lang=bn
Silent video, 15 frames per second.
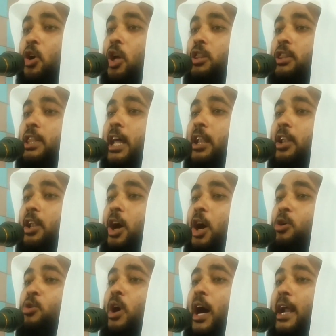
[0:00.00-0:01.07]
رد
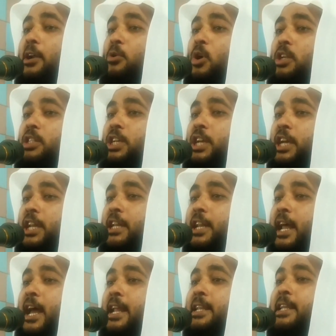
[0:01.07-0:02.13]
الله عن وجه
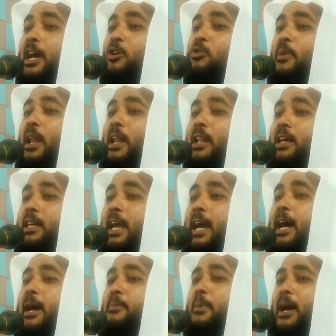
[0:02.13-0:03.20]
النار يوم
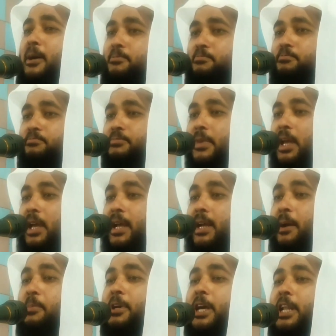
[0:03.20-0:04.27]
القيامة
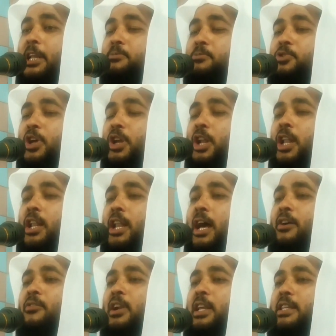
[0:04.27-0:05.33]
নবী করিম সাল্লাহ
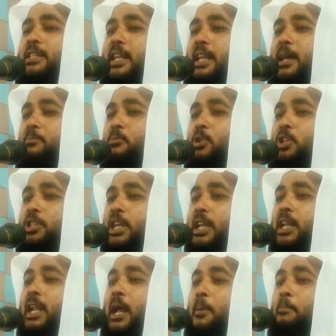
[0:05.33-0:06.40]
সাল্লাম
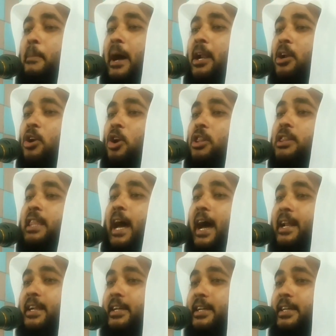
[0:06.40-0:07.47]
বলছেন মান
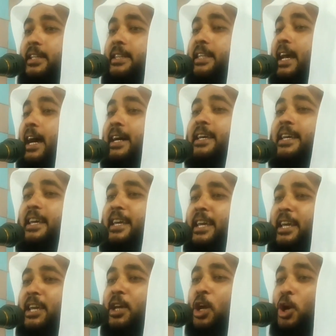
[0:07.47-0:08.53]
রদ্দান এরদি
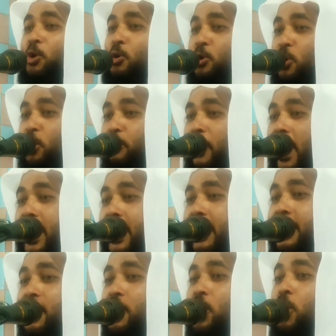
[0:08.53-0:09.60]
আখিহি কোনো
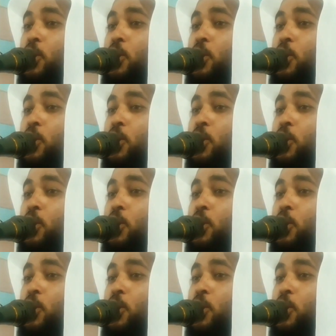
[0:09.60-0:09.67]
ভাইয়ের